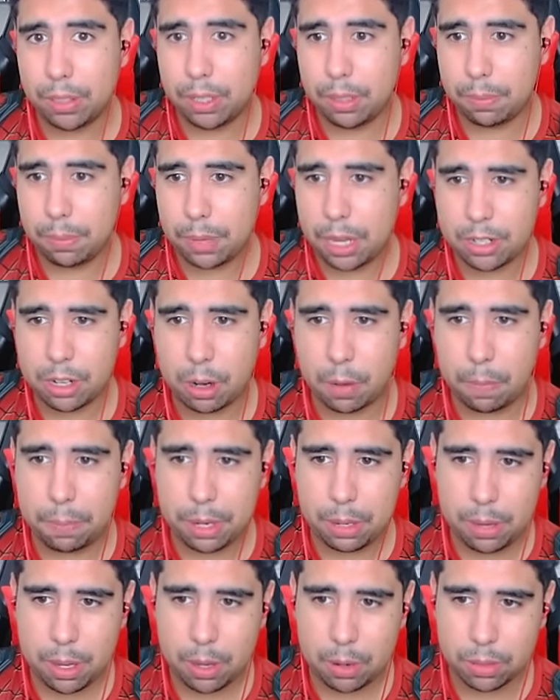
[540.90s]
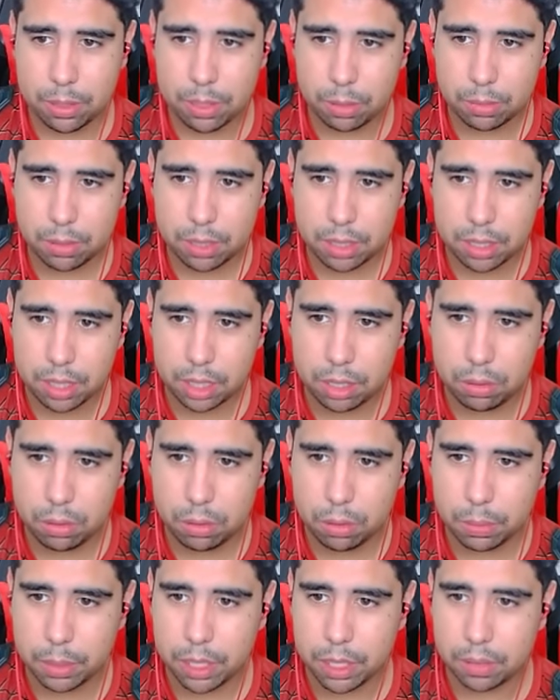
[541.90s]
né? Porque já o primeiro ser um
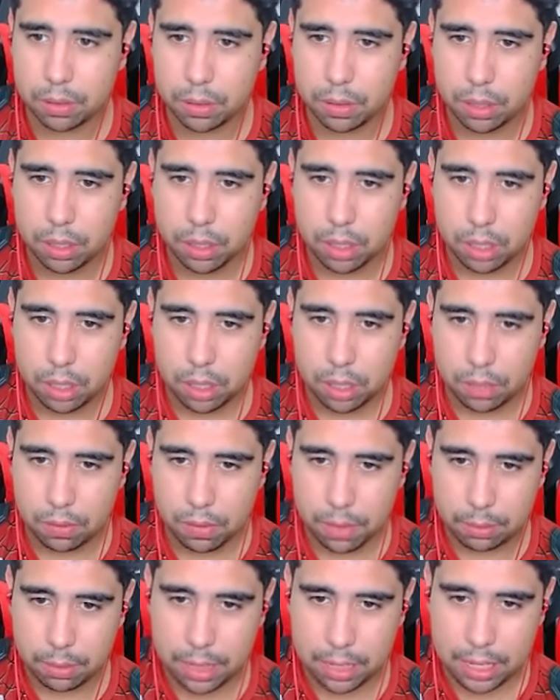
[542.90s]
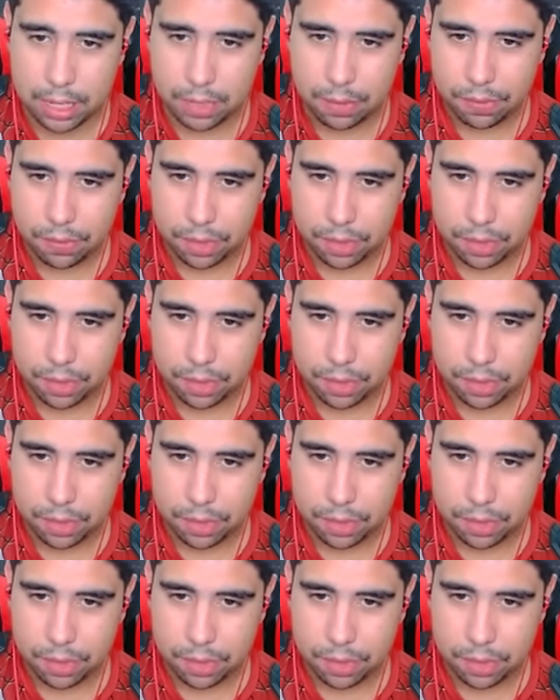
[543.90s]
5, mano. Vamos lá.